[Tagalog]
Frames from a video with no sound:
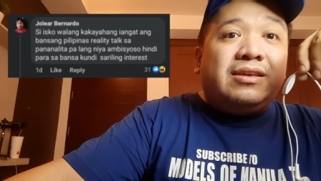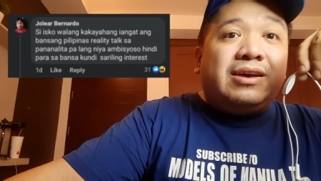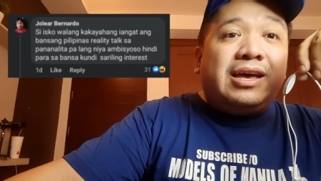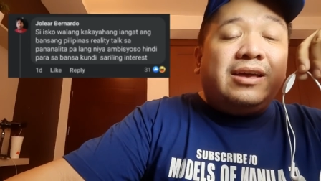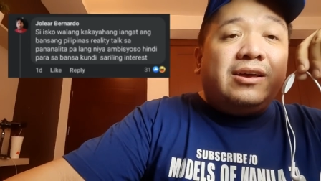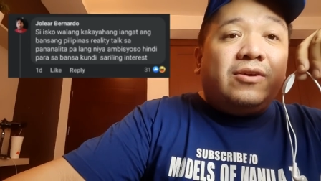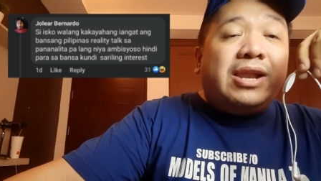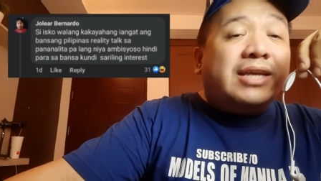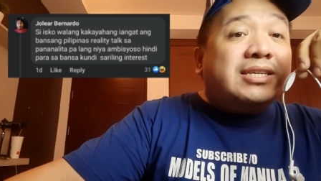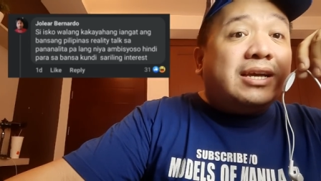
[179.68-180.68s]
'Di ba?
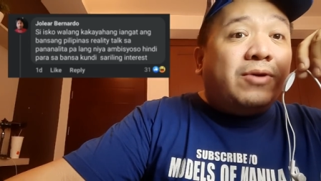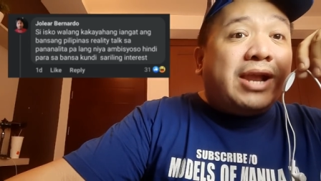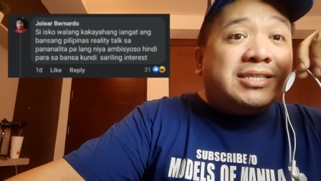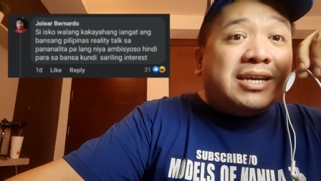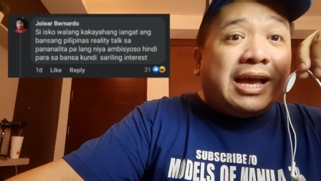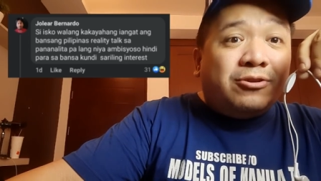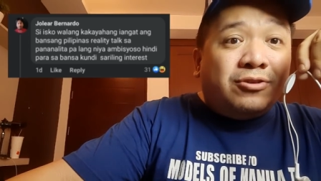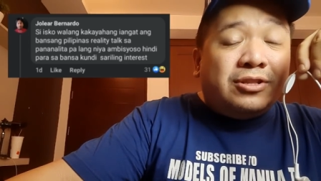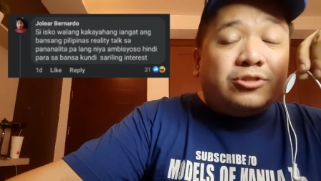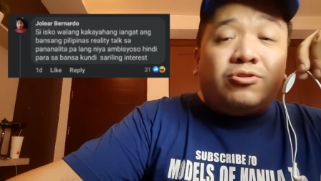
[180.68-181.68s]
Wala siyang wala siyang
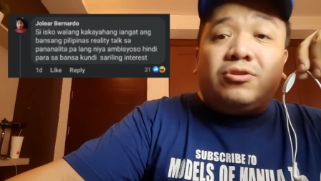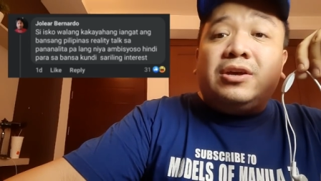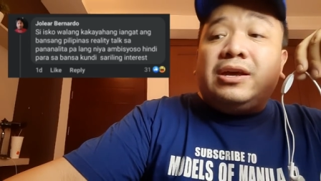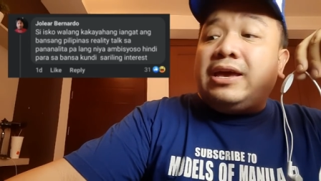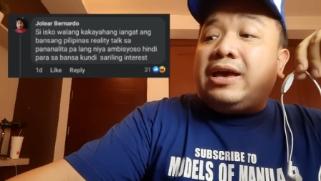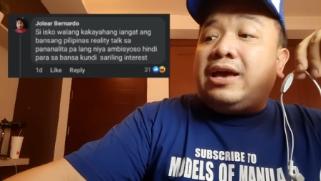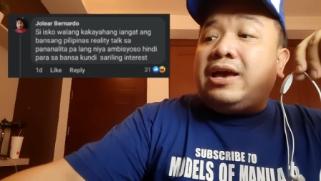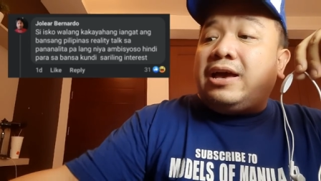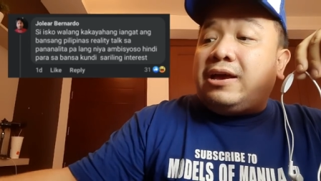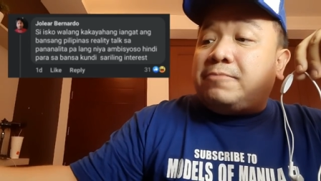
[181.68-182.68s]
ganun. So,
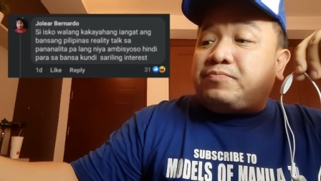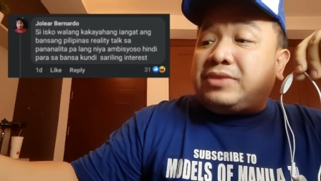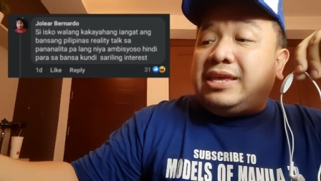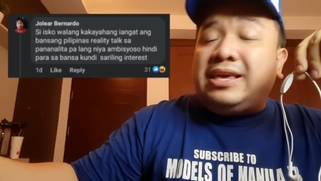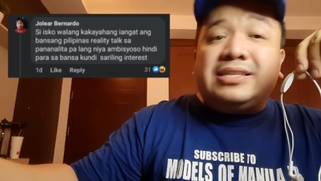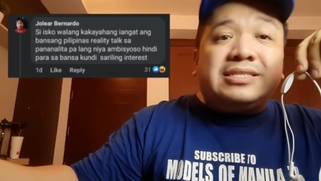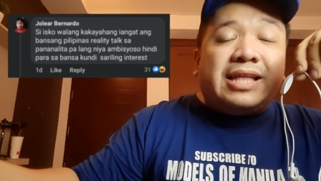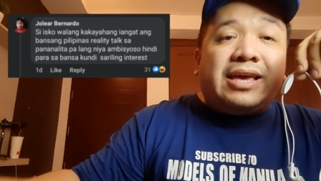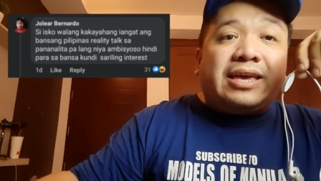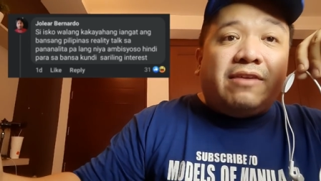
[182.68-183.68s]
uh, he is
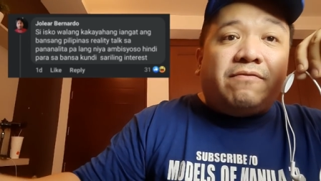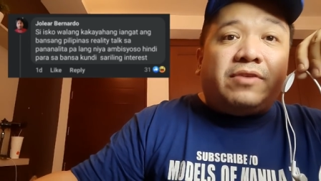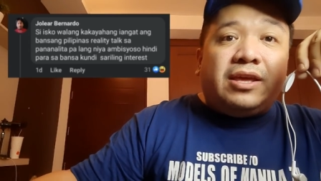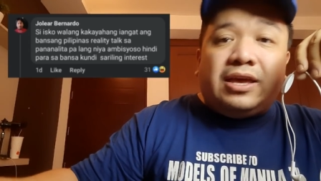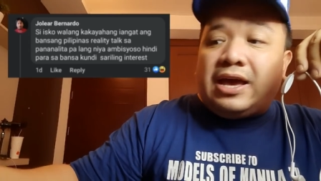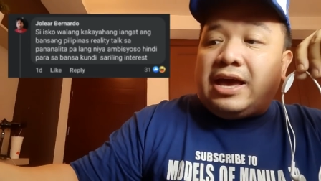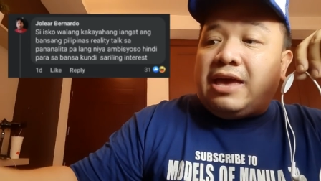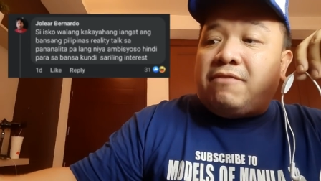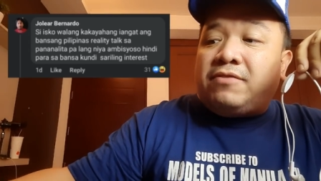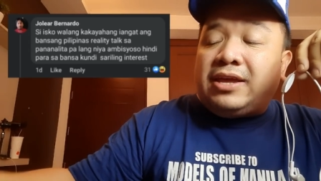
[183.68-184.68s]
like every uh,
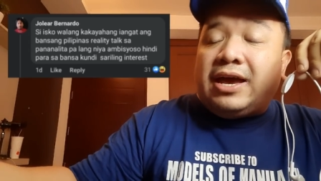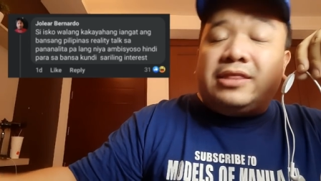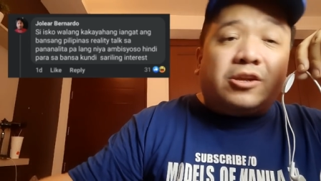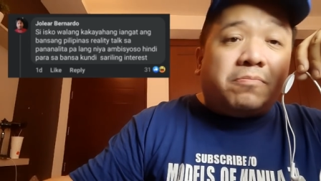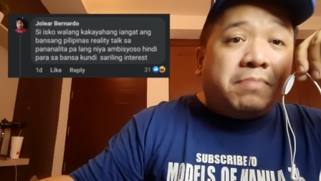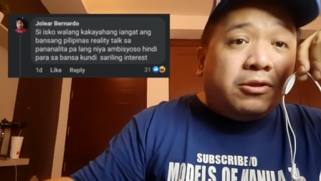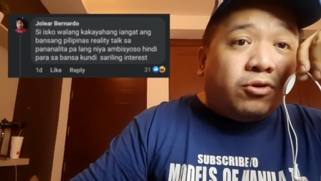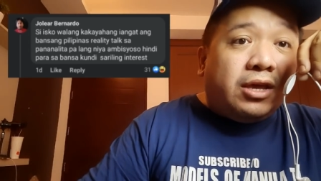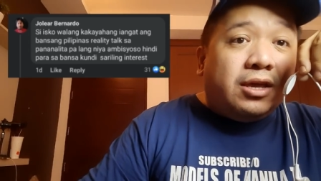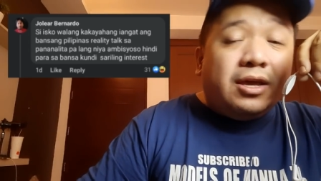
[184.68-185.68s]
every other
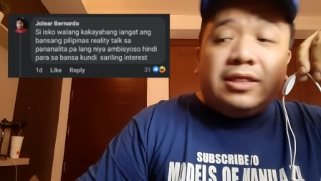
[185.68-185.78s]
Pinoy